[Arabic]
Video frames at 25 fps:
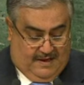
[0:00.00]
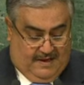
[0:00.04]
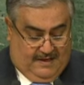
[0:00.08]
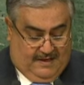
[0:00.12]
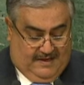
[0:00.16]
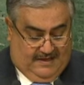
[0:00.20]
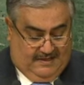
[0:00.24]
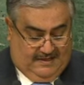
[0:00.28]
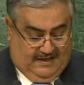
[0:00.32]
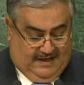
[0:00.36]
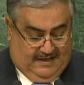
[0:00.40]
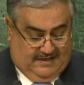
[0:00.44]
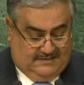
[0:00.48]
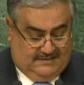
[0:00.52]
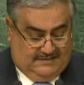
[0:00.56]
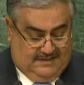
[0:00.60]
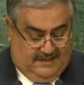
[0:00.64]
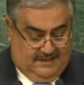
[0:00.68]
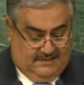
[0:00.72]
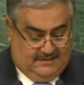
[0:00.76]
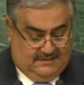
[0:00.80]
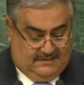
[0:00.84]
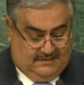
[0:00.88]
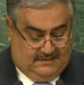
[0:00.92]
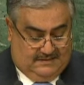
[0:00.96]

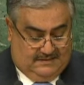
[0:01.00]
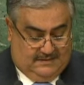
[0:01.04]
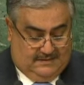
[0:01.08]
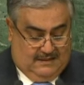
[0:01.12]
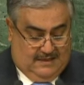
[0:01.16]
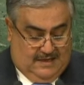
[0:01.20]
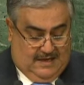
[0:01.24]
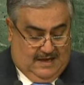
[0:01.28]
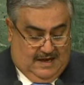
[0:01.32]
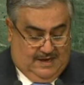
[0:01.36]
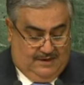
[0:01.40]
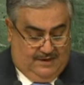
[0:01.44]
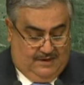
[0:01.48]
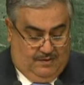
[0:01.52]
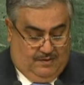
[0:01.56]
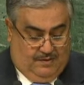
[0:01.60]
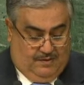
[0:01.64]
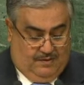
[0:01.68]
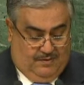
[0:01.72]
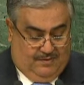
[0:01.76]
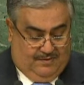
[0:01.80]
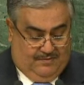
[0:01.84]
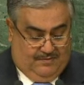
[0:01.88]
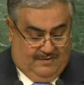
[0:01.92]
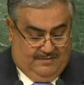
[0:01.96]
لتعزيز
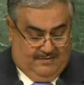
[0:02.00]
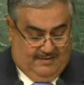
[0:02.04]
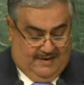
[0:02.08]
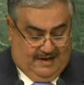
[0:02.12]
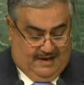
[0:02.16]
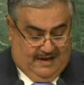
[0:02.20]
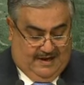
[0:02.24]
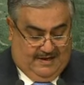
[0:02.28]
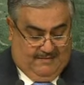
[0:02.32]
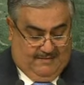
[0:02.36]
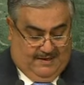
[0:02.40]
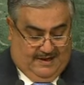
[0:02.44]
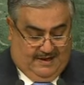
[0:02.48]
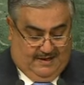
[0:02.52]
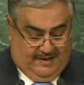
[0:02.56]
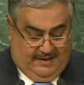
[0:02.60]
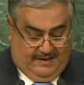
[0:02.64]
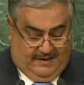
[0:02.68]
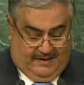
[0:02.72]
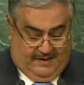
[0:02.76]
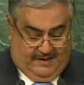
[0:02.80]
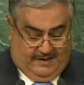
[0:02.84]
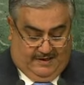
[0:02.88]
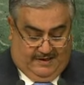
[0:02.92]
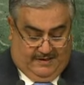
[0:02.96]
النهوض بالمرأة
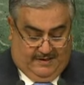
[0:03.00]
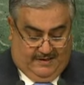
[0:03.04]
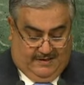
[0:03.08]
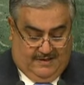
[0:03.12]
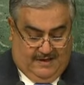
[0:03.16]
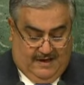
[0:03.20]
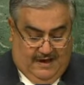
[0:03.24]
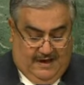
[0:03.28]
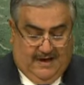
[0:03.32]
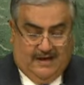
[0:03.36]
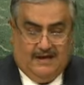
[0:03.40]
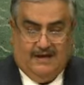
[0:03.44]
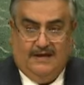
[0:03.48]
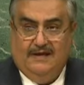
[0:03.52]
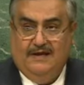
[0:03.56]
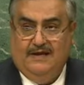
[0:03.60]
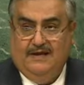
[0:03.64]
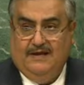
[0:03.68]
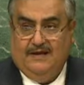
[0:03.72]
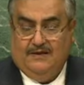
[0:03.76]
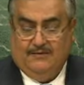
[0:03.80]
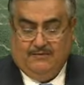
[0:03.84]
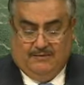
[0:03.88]
البحرينية داخليا